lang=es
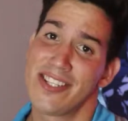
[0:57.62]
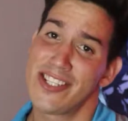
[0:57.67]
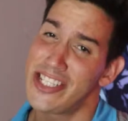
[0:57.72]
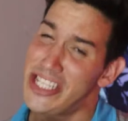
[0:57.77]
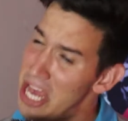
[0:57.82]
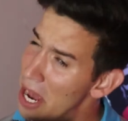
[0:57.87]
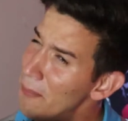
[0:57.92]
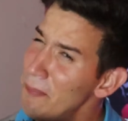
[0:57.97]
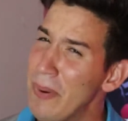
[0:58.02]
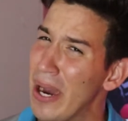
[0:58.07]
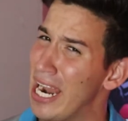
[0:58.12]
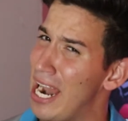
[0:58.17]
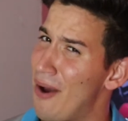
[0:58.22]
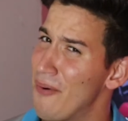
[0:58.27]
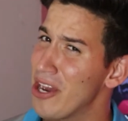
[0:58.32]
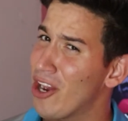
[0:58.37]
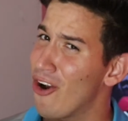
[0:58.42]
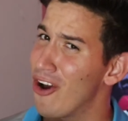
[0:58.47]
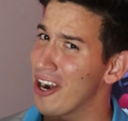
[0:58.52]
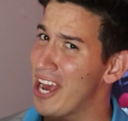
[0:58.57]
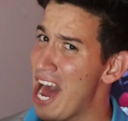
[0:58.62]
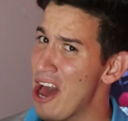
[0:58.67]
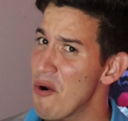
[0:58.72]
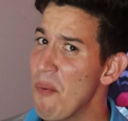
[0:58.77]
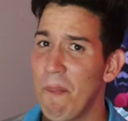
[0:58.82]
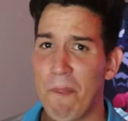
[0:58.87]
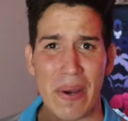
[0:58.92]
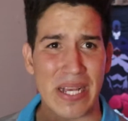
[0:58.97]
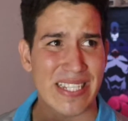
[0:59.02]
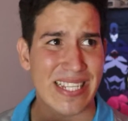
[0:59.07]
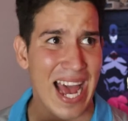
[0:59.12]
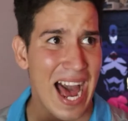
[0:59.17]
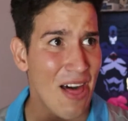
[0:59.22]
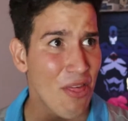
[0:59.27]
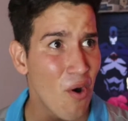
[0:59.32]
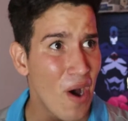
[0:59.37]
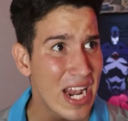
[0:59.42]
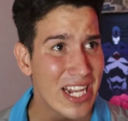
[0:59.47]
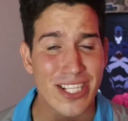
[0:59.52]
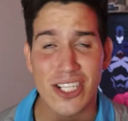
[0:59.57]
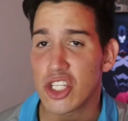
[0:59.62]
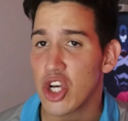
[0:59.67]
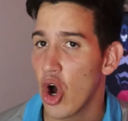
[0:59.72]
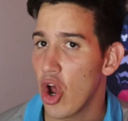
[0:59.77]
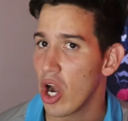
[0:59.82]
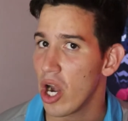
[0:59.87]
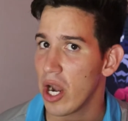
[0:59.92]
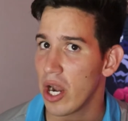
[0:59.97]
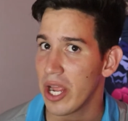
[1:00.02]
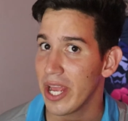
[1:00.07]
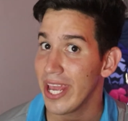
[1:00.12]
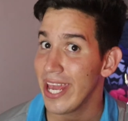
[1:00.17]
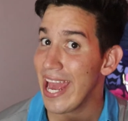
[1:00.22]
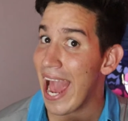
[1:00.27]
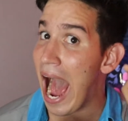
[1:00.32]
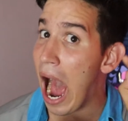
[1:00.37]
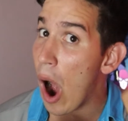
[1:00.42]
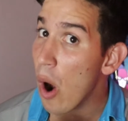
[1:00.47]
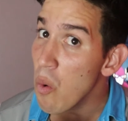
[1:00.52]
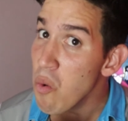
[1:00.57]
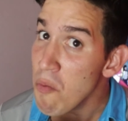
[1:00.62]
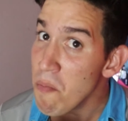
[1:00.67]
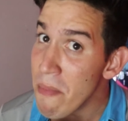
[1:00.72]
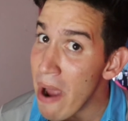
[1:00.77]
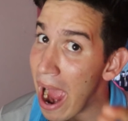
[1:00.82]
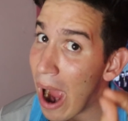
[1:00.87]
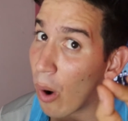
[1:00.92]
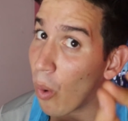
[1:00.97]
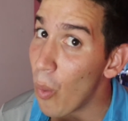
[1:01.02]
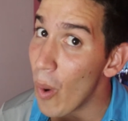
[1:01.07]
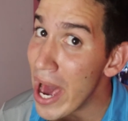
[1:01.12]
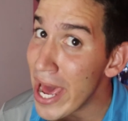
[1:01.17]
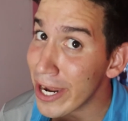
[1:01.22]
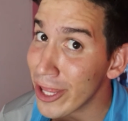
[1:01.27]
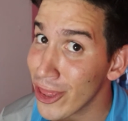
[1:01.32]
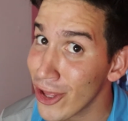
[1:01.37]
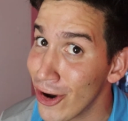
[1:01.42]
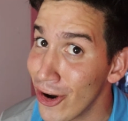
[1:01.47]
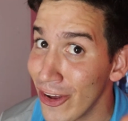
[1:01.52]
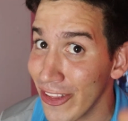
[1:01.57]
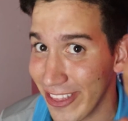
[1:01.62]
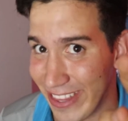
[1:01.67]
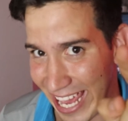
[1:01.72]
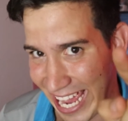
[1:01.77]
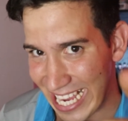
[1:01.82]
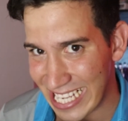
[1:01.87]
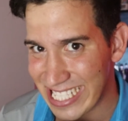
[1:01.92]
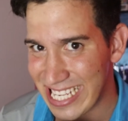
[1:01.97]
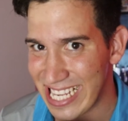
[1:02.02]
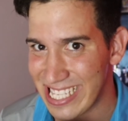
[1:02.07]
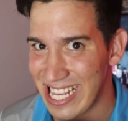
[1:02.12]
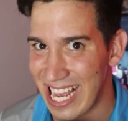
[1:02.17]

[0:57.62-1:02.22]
Siempre la vi colgar un pescado al sol y aún me acuerdo de ese